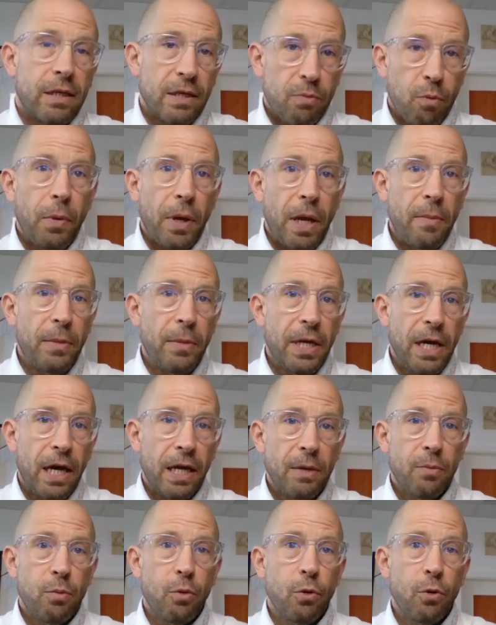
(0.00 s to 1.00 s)
Das Problem mit
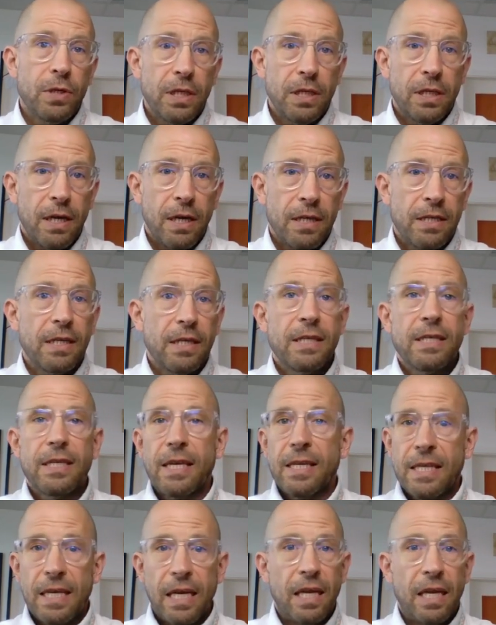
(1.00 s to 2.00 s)
der Adipositas ist,
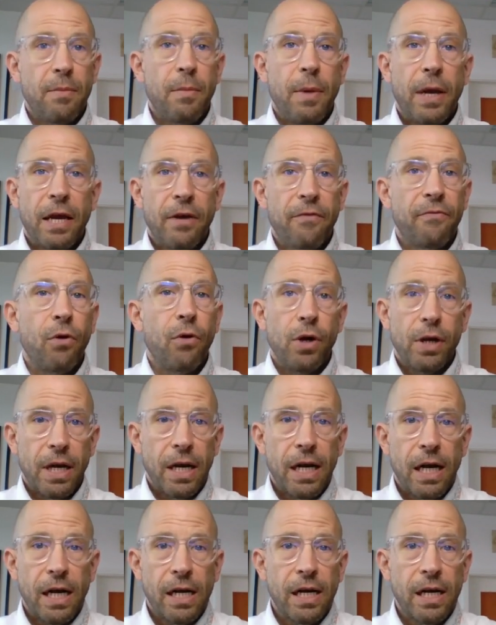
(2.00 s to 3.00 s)
dass jede Menge
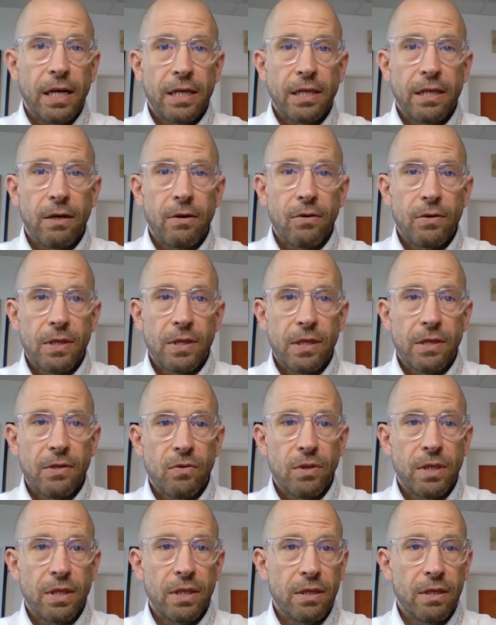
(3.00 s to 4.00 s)
Folgekrankheiten daraus
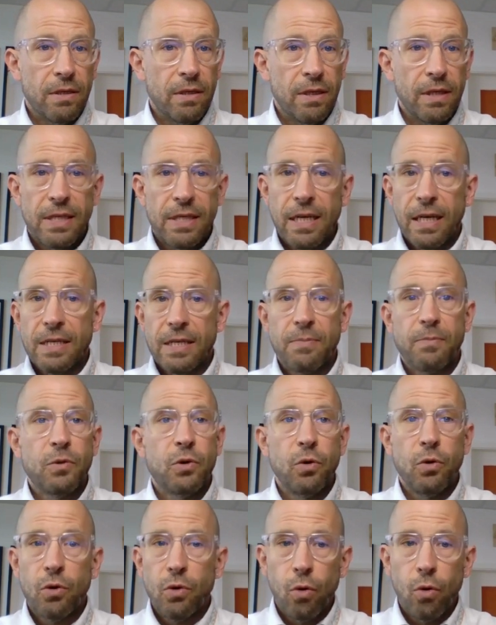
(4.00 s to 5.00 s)
resultieren. Sei es
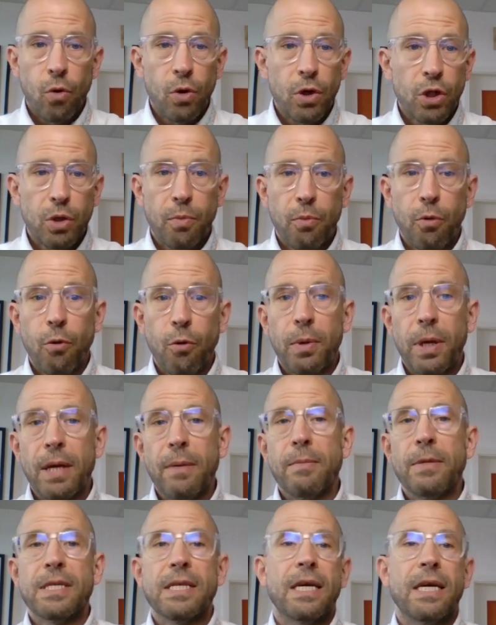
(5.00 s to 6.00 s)
psychologische
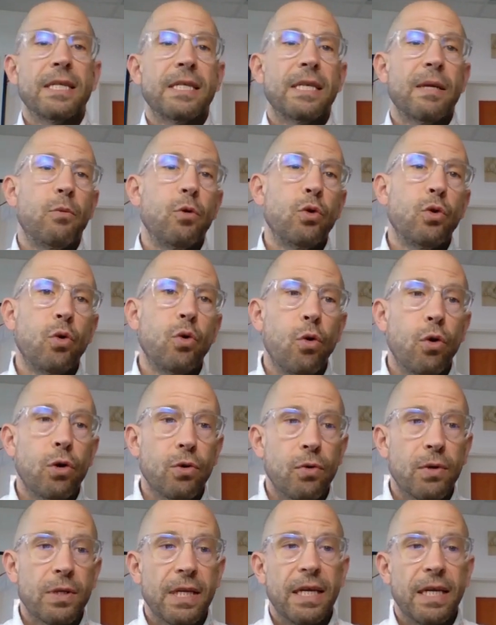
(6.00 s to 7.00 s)
Probleme, sei es der
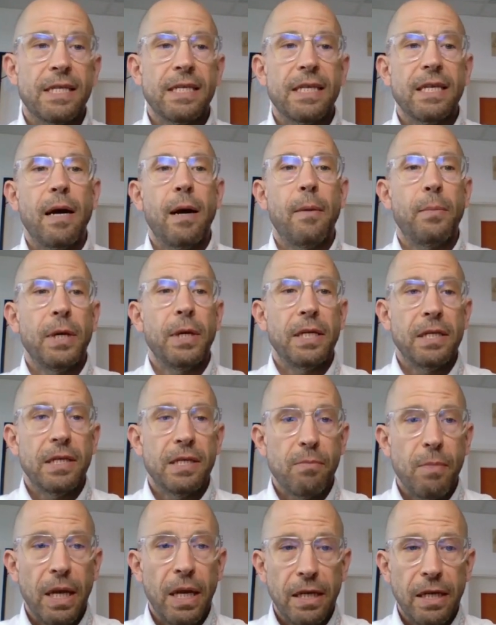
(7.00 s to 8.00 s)
Bluthochdruck, sei es Diabetes
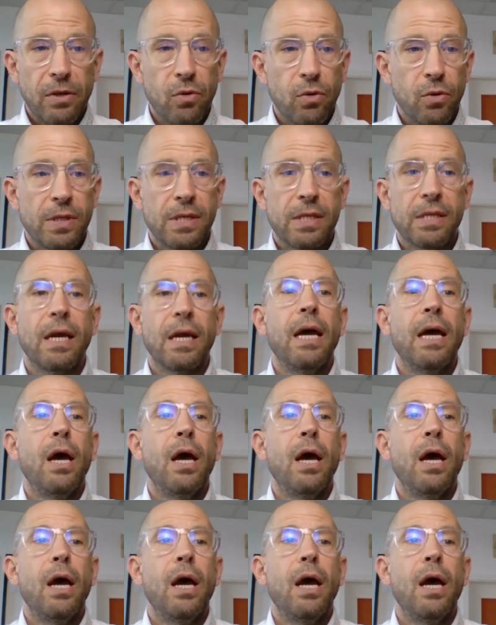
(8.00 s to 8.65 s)
mellitus.